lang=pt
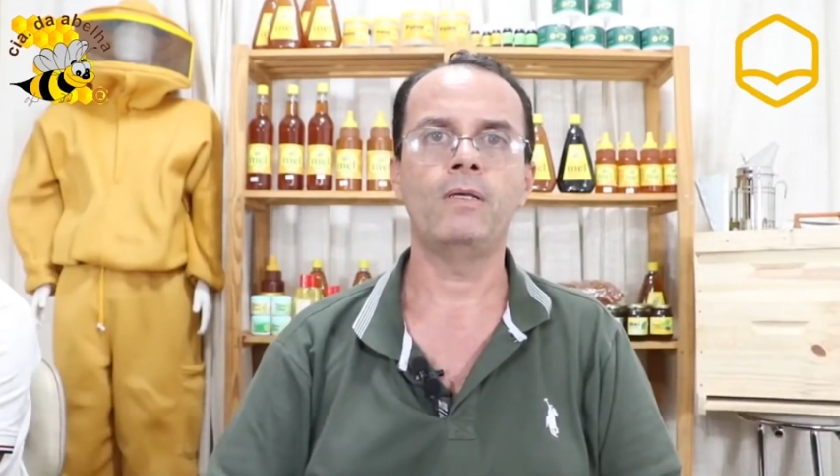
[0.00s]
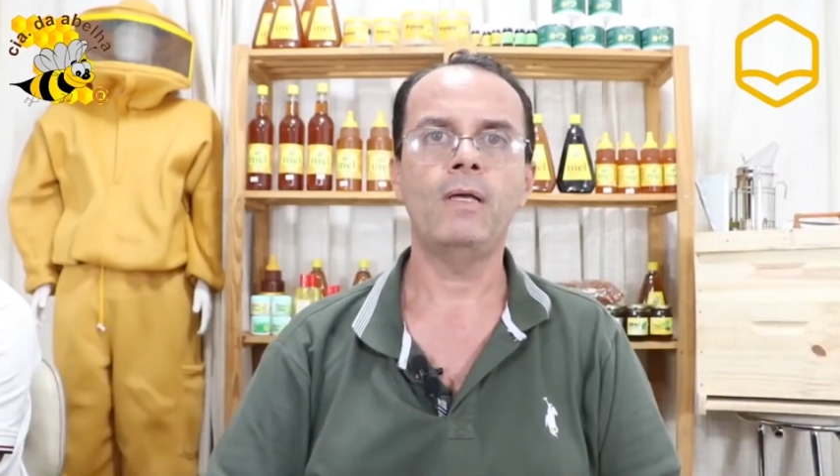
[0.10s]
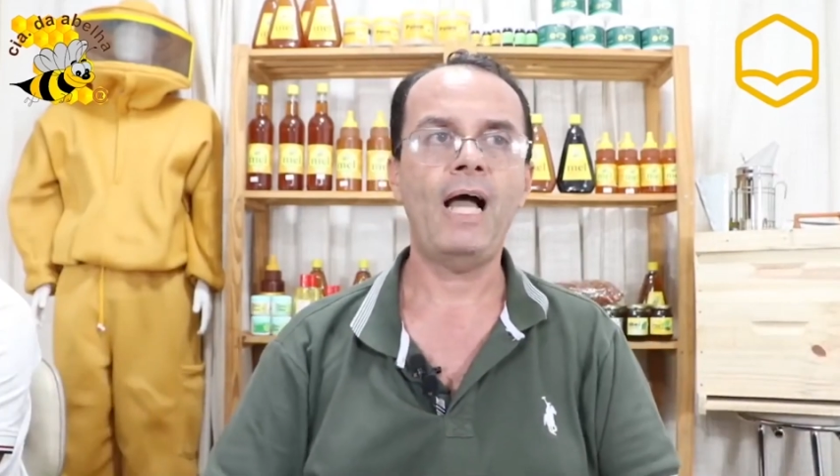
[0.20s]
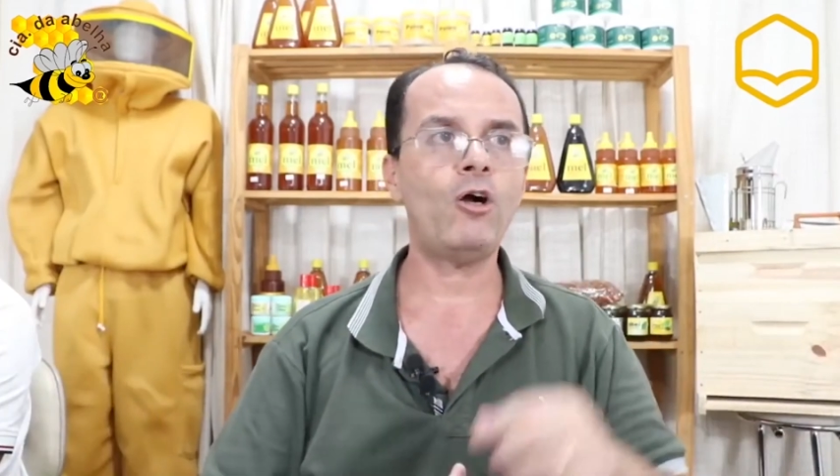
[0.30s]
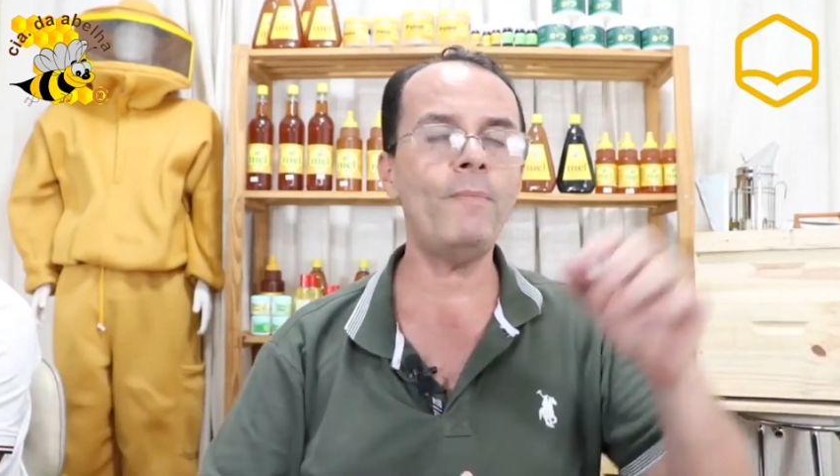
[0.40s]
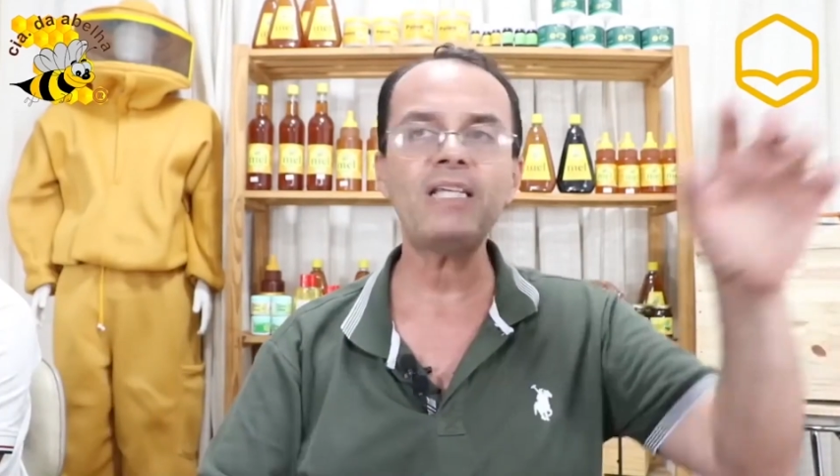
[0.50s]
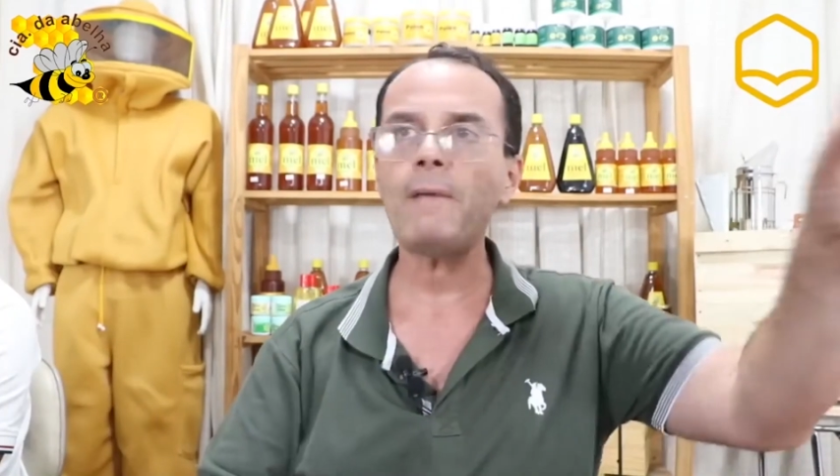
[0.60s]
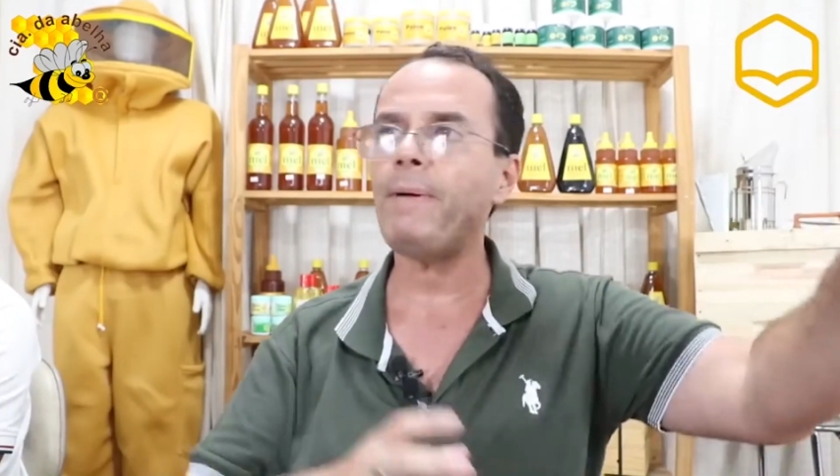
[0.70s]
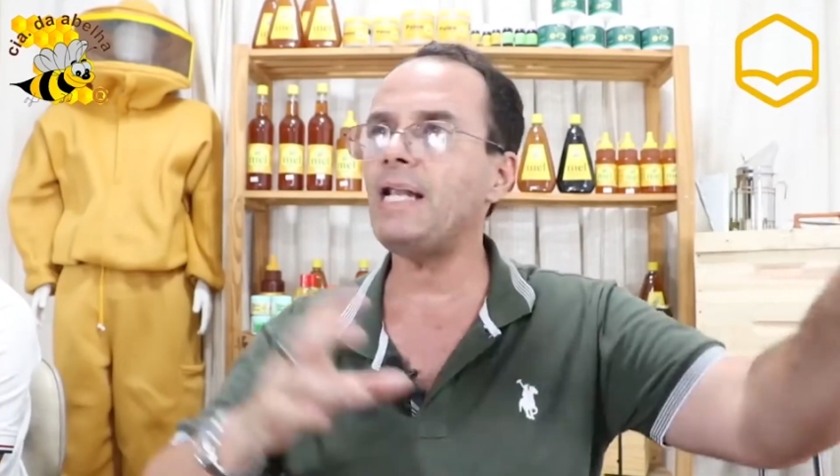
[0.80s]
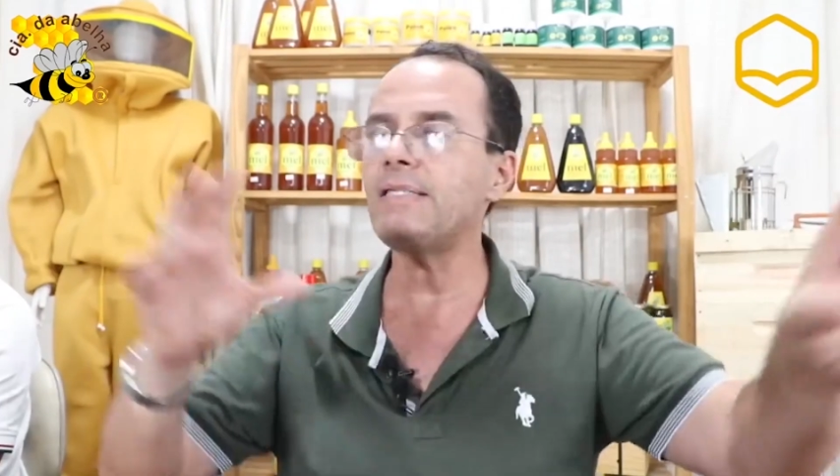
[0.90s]
Aí começa a
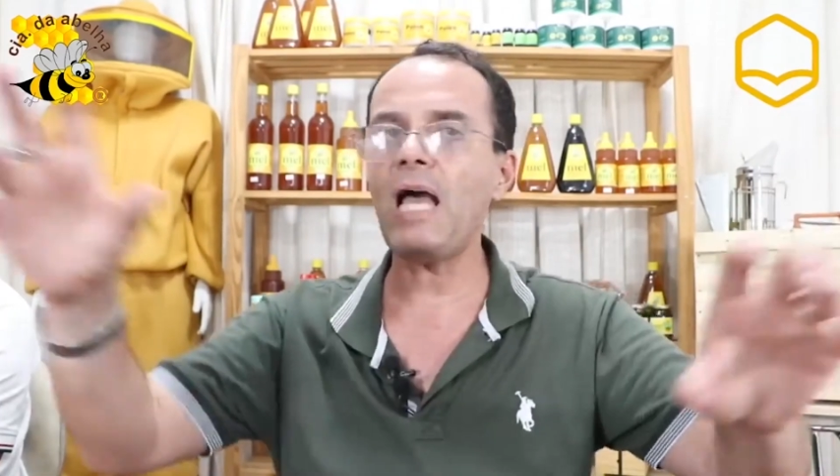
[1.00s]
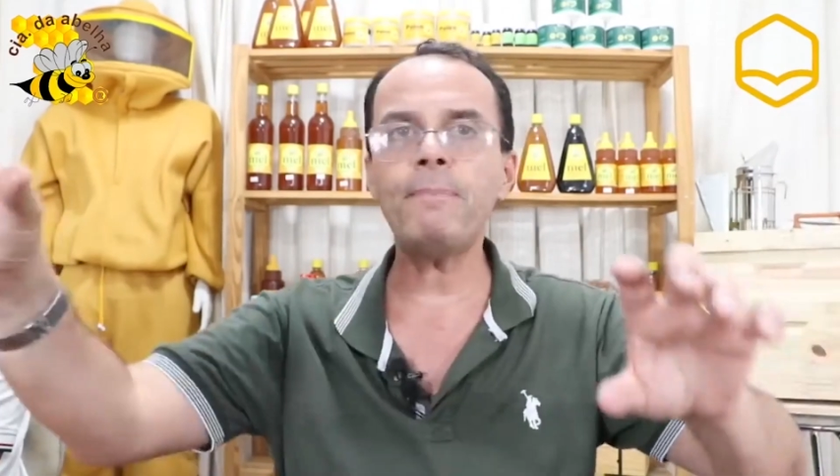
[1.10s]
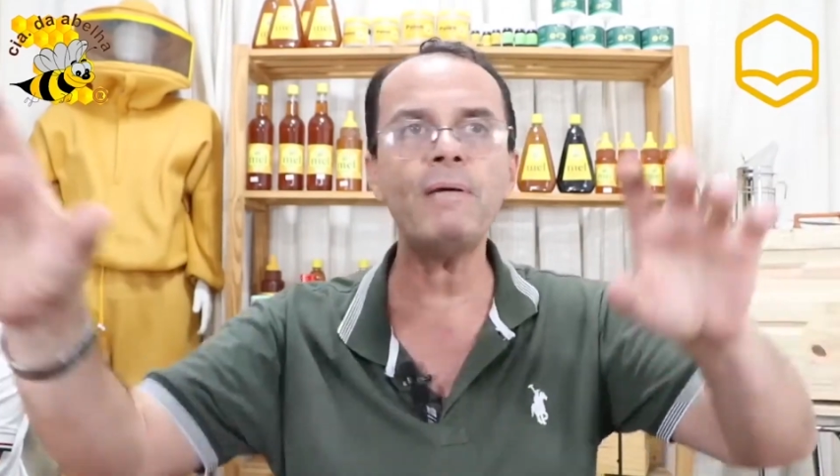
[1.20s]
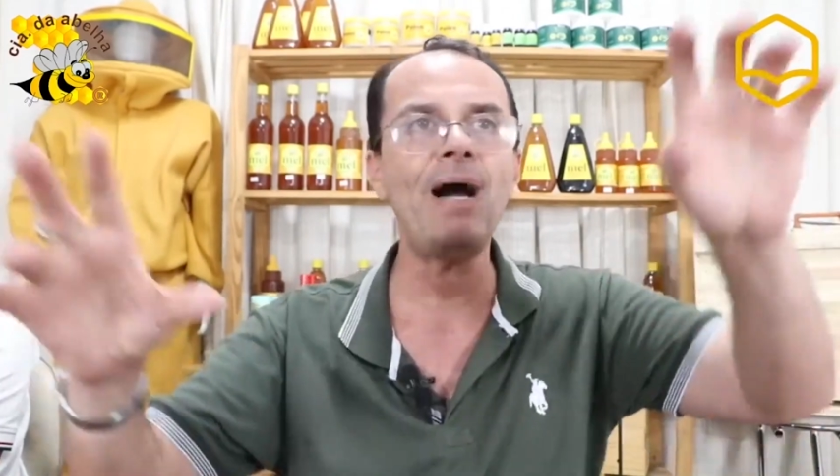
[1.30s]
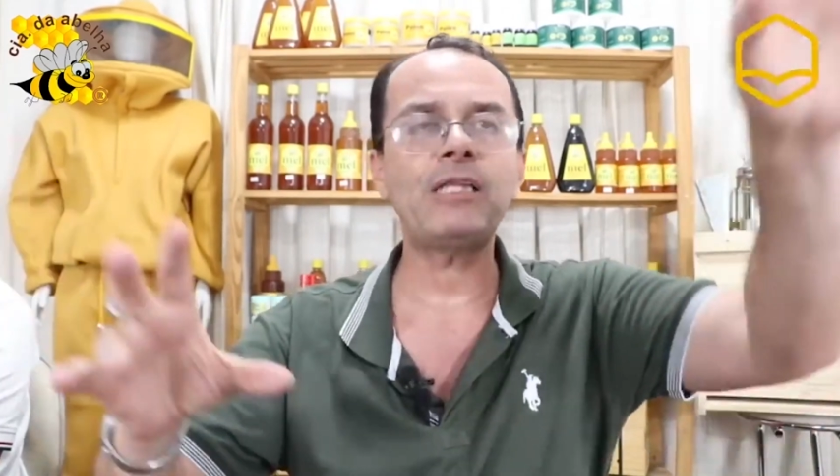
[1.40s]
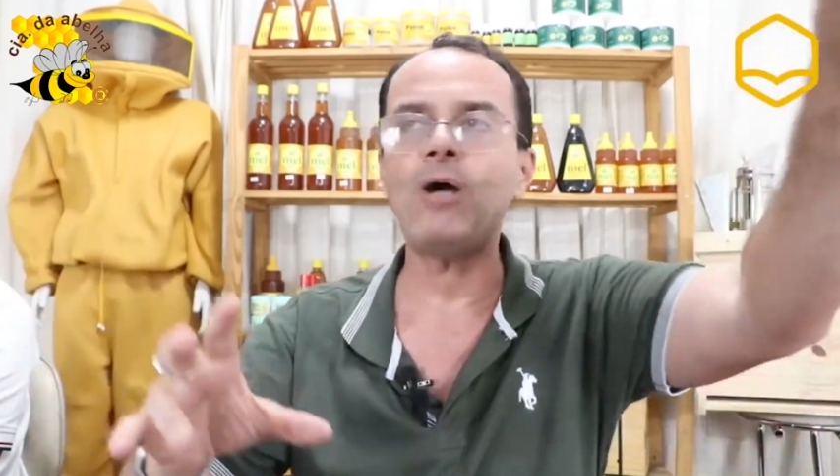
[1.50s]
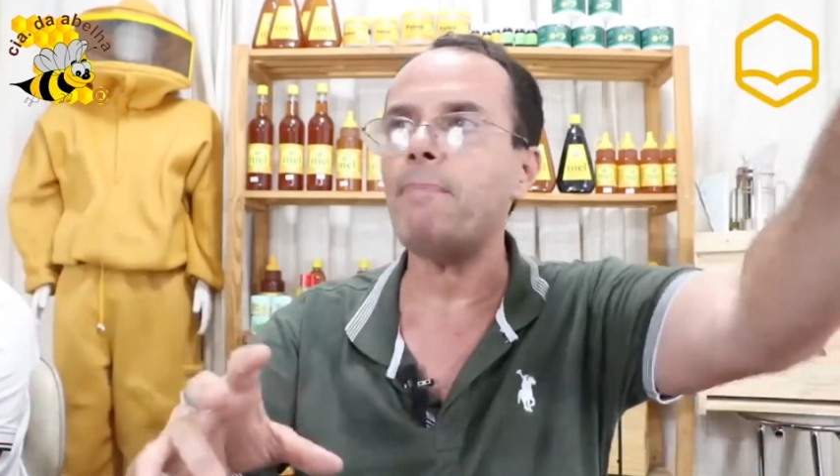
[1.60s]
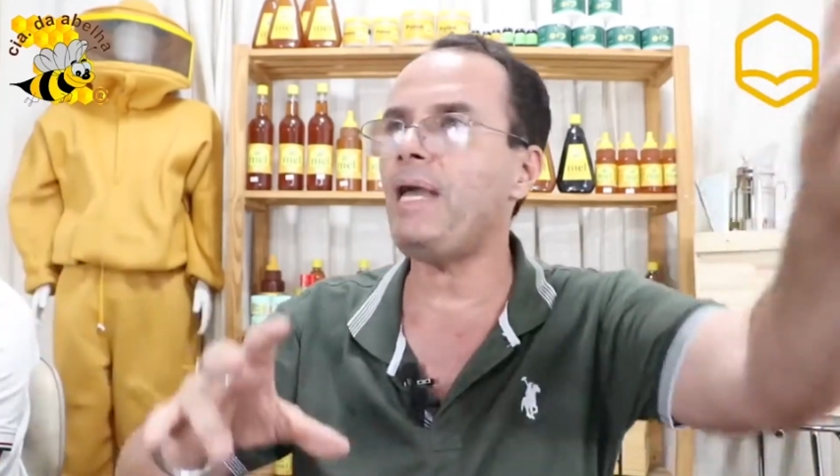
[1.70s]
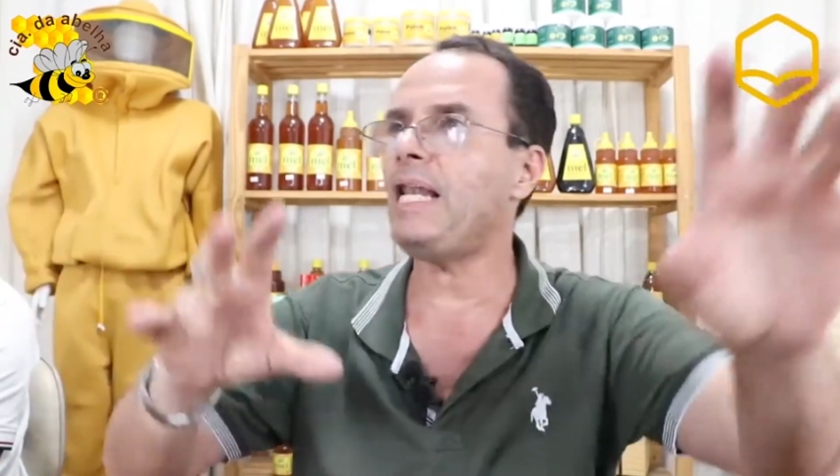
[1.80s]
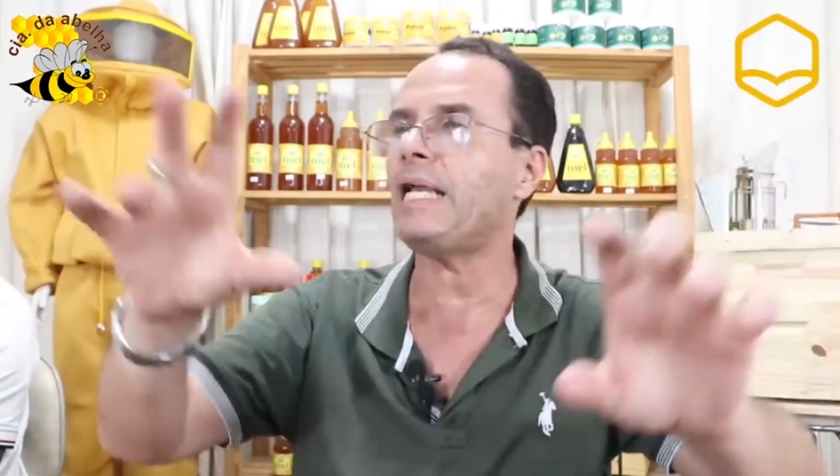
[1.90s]
aparecer, ah, porque matou a
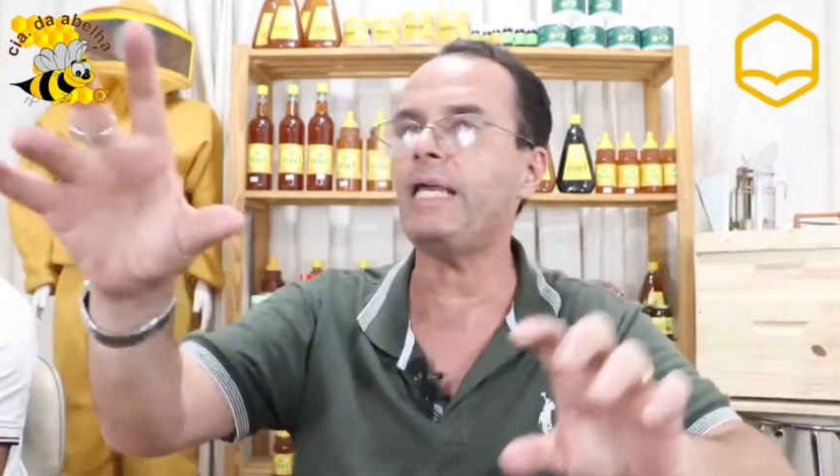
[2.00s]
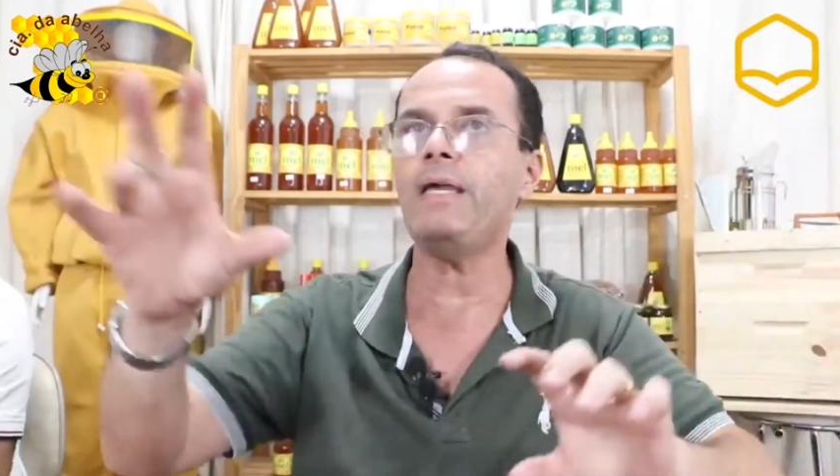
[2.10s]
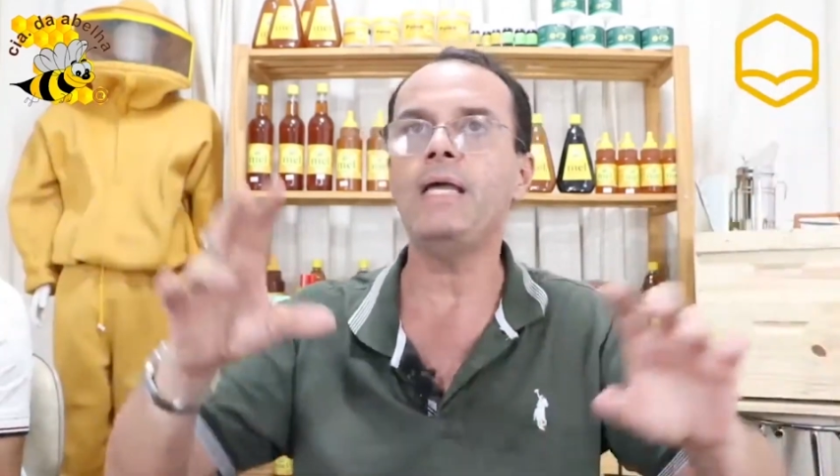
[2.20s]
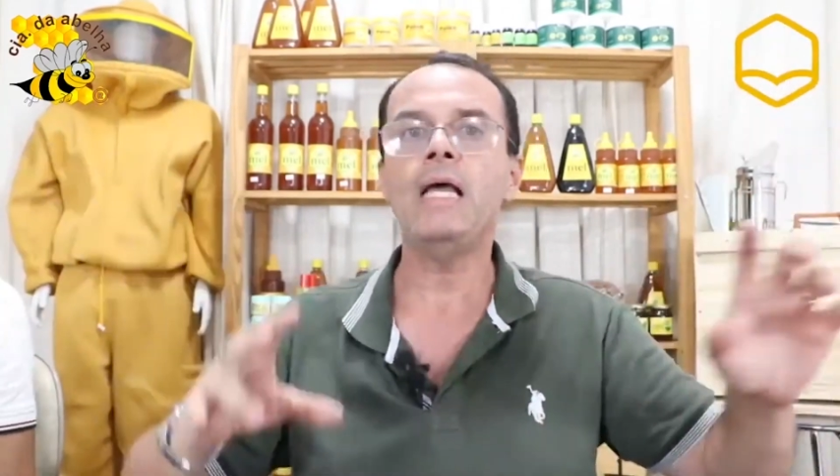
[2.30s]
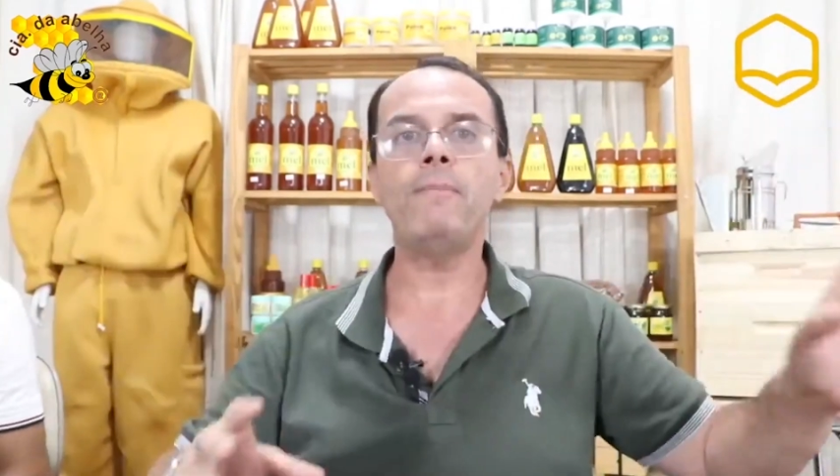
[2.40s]
abelha aqui?